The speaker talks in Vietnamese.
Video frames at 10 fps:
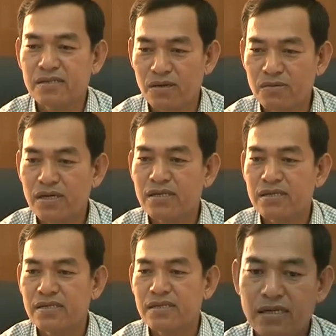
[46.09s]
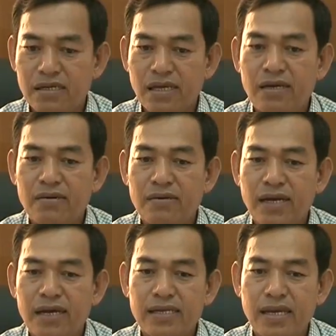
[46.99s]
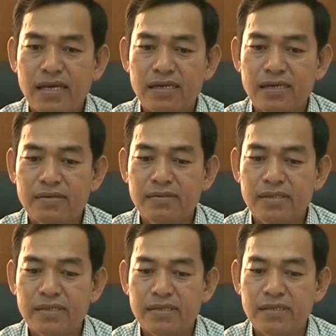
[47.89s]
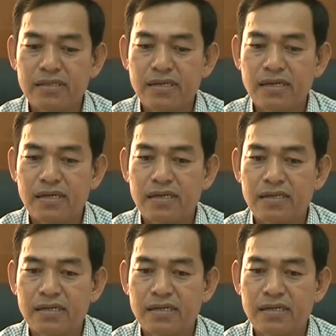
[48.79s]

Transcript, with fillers: tốt hơn à, theo các cái nhà nghiên cứu thì người ta